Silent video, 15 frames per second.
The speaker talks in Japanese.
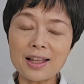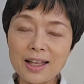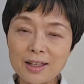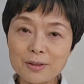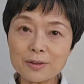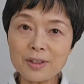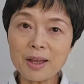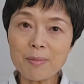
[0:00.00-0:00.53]
な
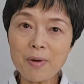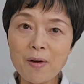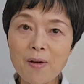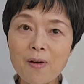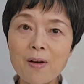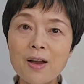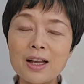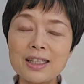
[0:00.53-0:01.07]
くて
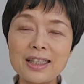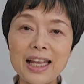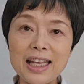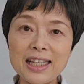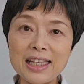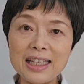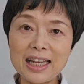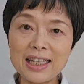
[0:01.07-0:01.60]
も定
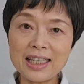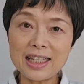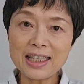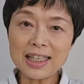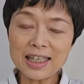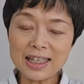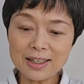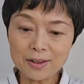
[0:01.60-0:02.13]
期的
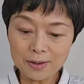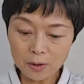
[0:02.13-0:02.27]
に